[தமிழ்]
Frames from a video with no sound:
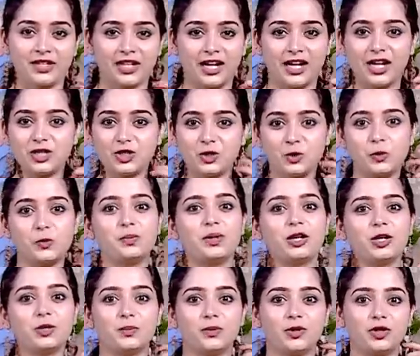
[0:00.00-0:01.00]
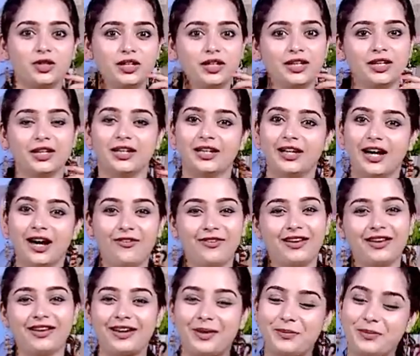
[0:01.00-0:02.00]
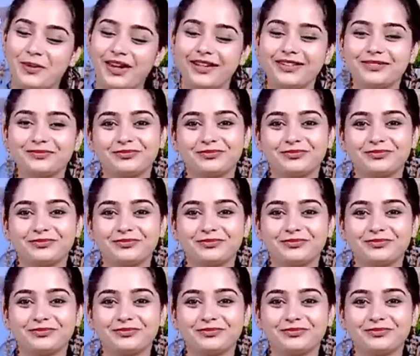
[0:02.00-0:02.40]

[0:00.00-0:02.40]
ஏன்னா சியூ பண்ணும்போது அவங்களுக்கு அப்படியே